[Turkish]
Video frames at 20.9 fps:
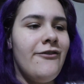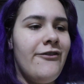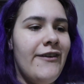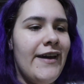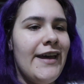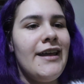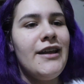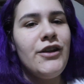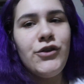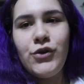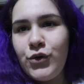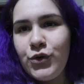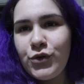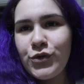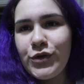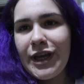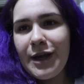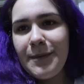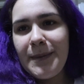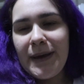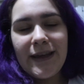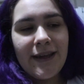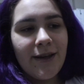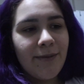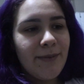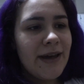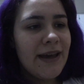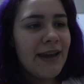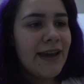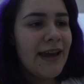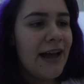Ve Doruk da yemek
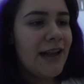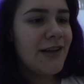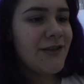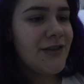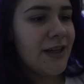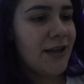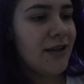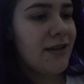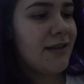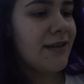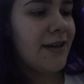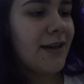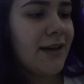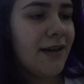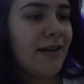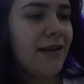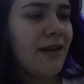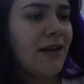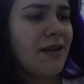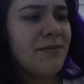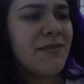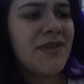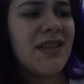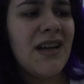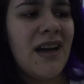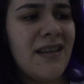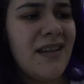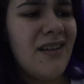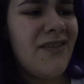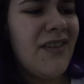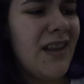yemeye gelecek e, yarım
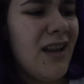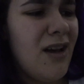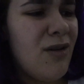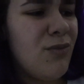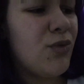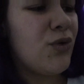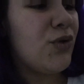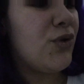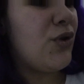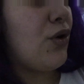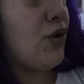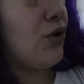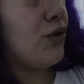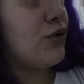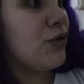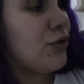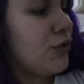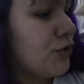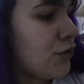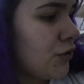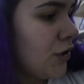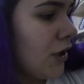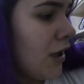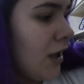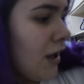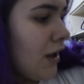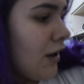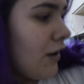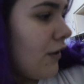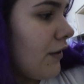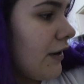saate falan burada olur.
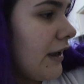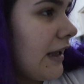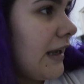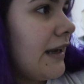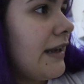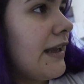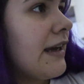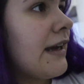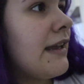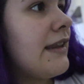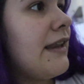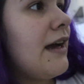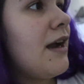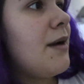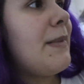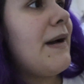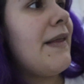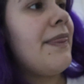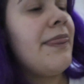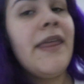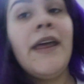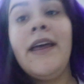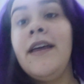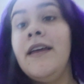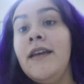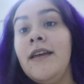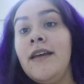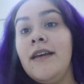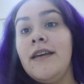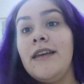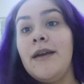O gelene kadar ben de
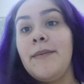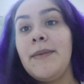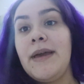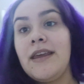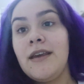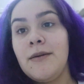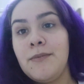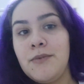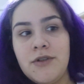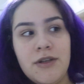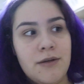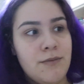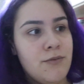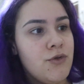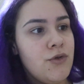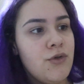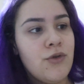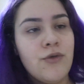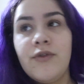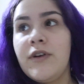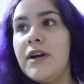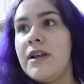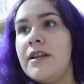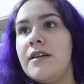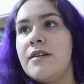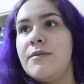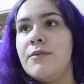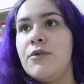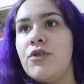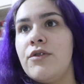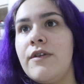yemek yapacağım. Şu
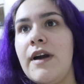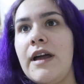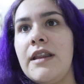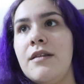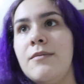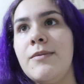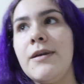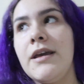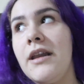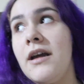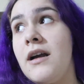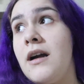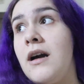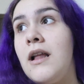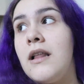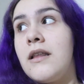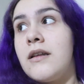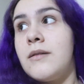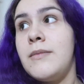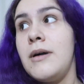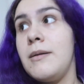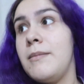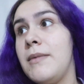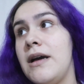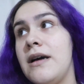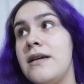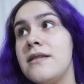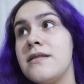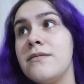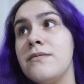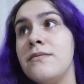yufkalarımı güvenli bir yere kaldırmam
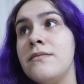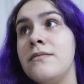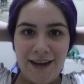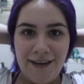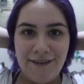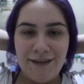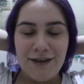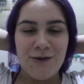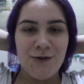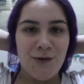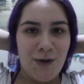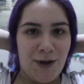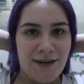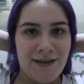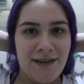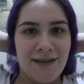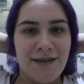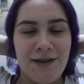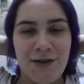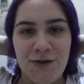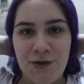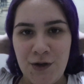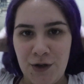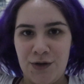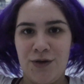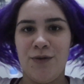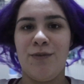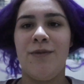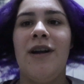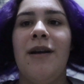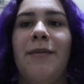lazım. Evet şu anda diz
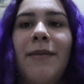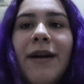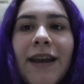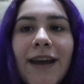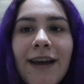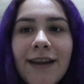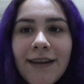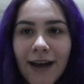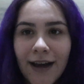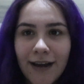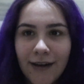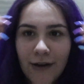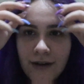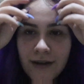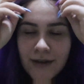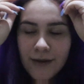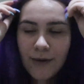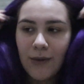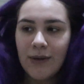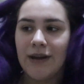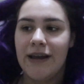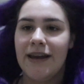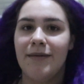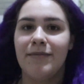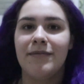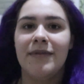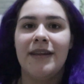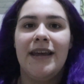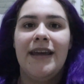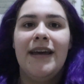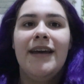çöktüm kameraya daha yakın
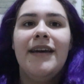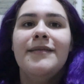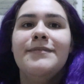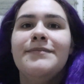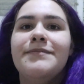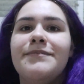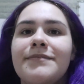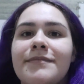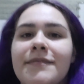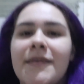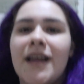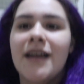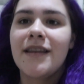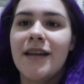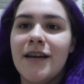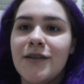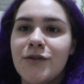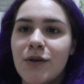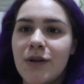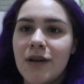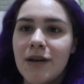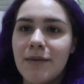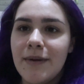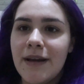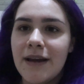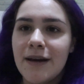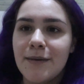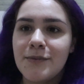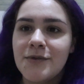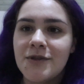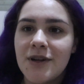olayım diye. Hatta şöyle
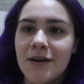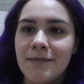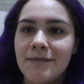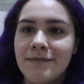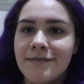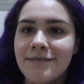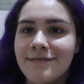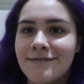bile yapacağım.